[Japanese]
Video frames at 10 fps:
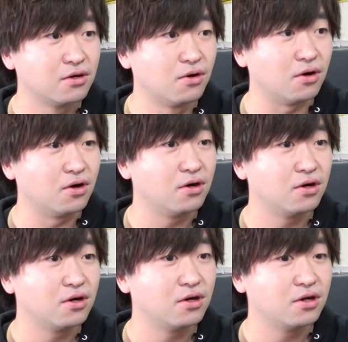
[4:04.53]
おお
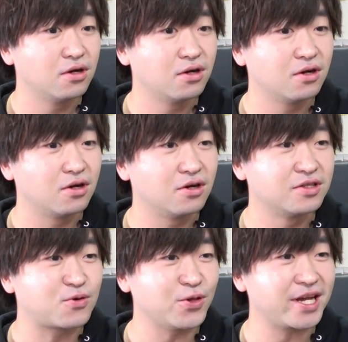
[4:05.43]

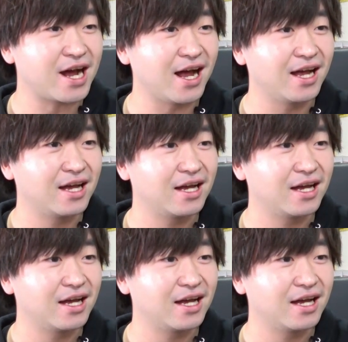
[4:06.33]
来ないか。